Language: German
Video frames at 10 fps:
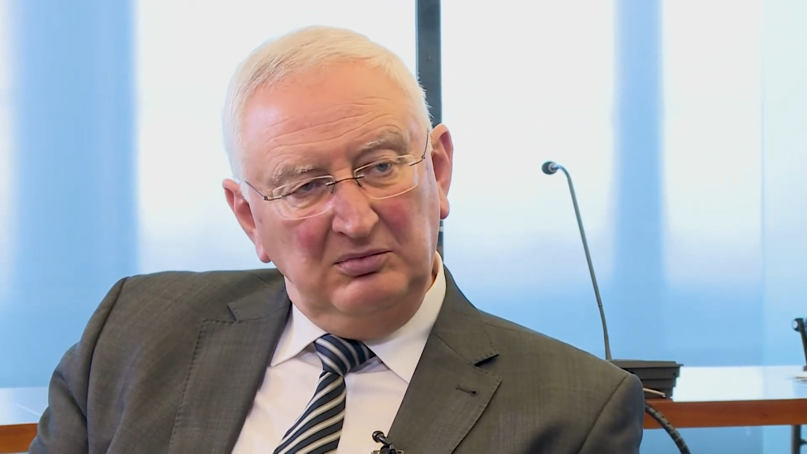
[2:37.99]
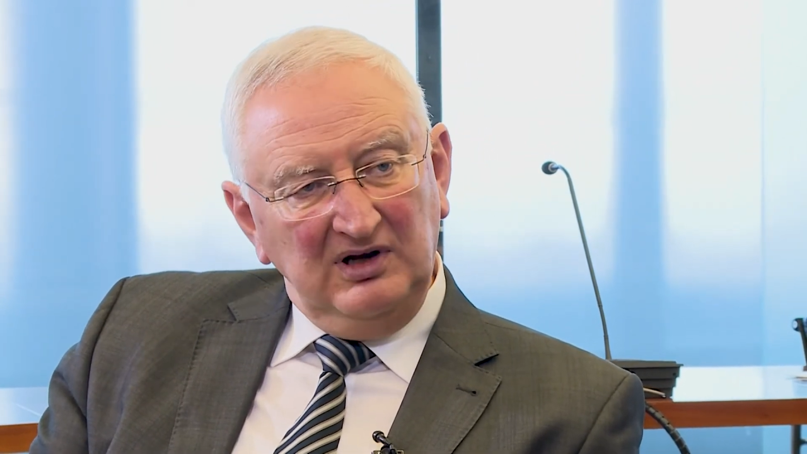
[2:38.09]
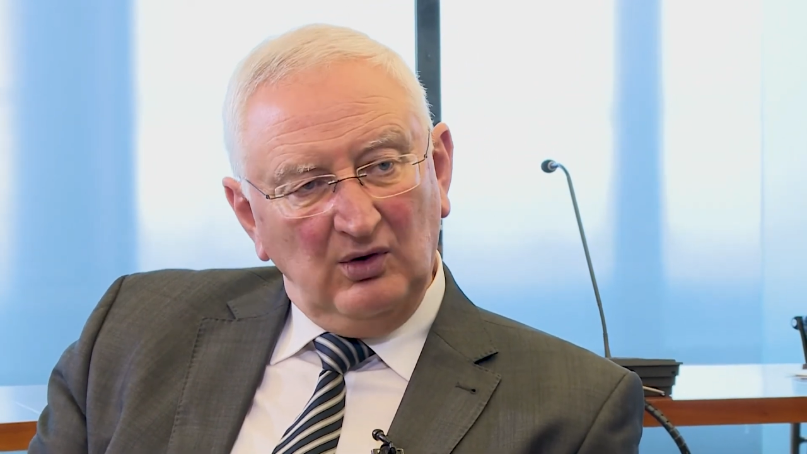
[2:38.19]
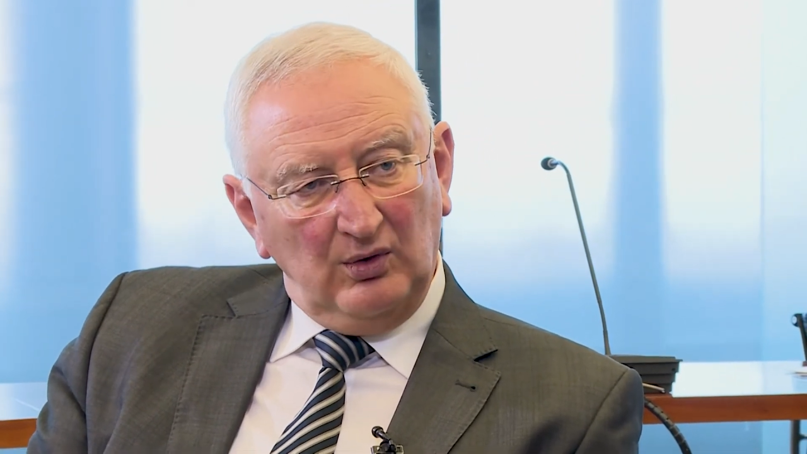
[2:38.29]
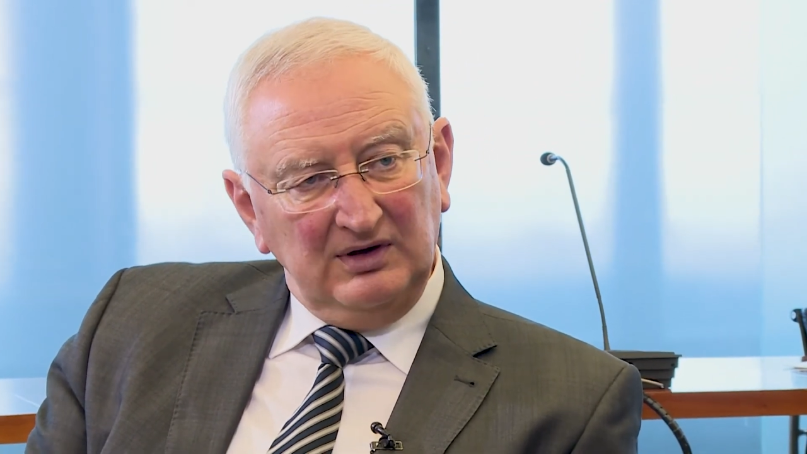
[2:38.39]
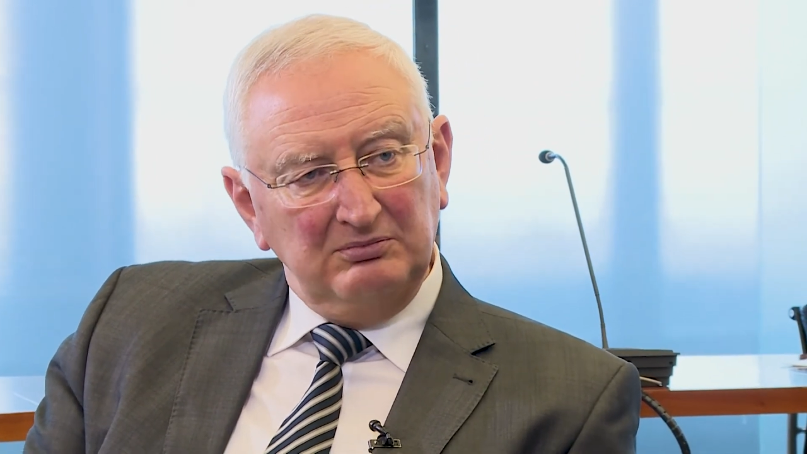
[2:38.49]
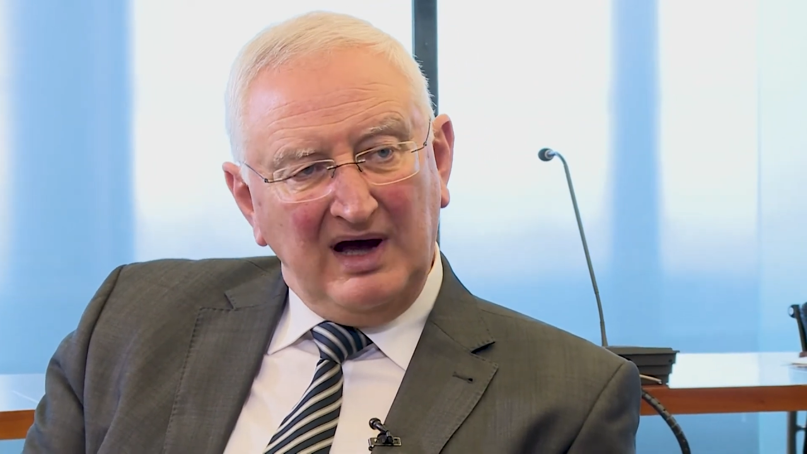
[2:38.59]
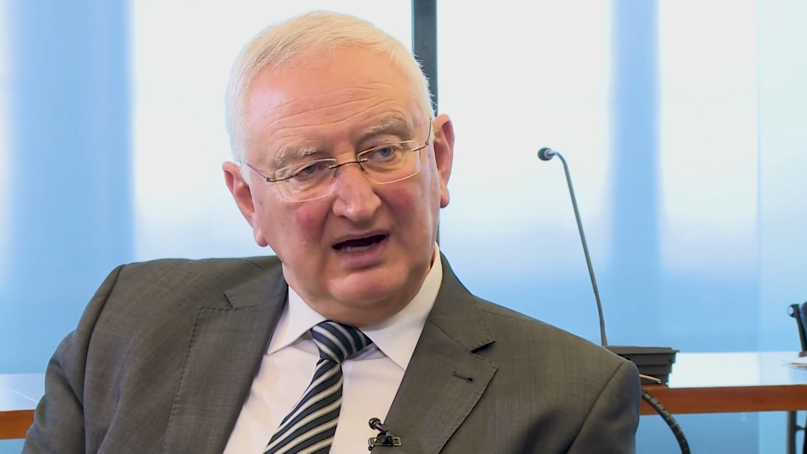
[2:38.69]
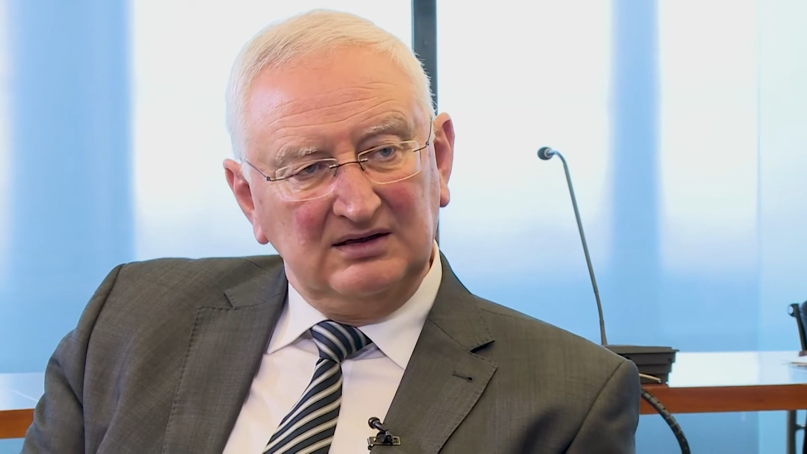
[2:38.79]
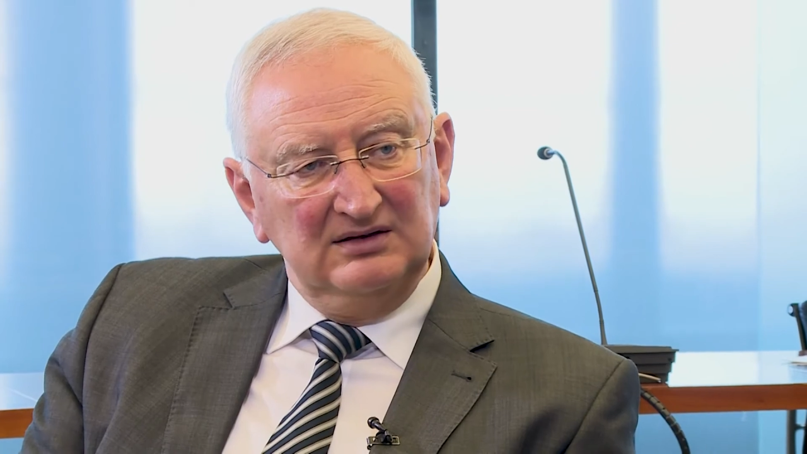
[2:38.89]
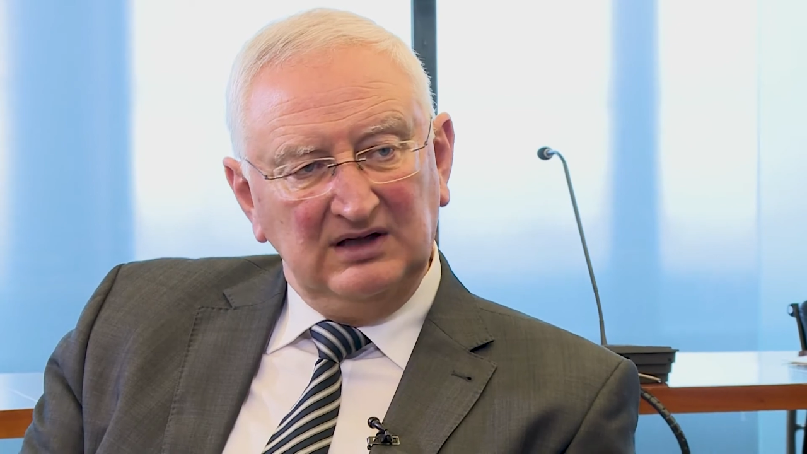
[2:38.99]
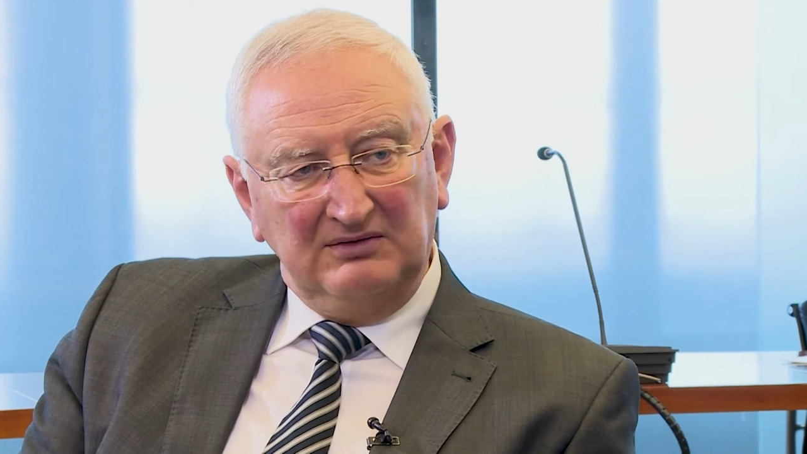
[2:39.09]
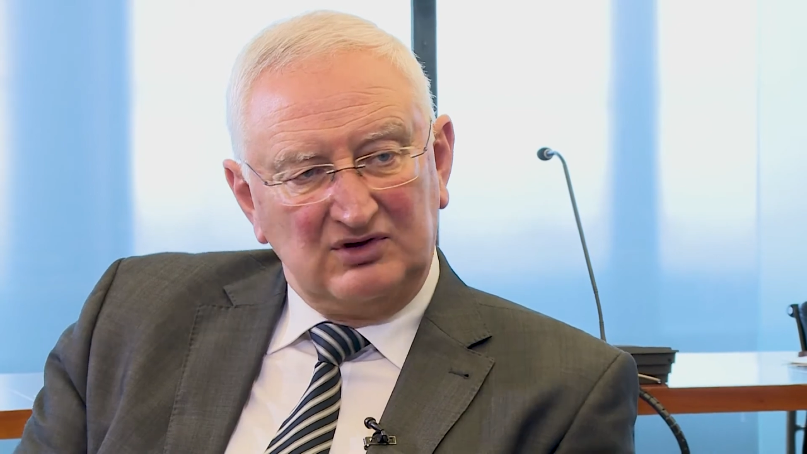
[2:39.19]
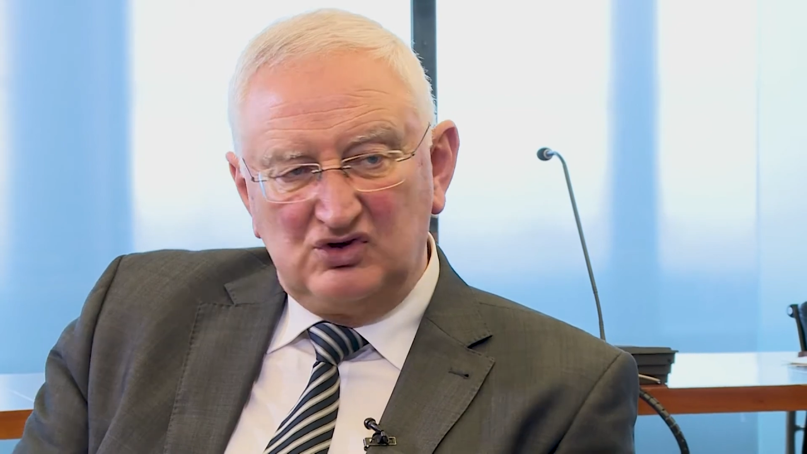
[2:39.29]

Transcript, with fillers: Millionen parken, da wird es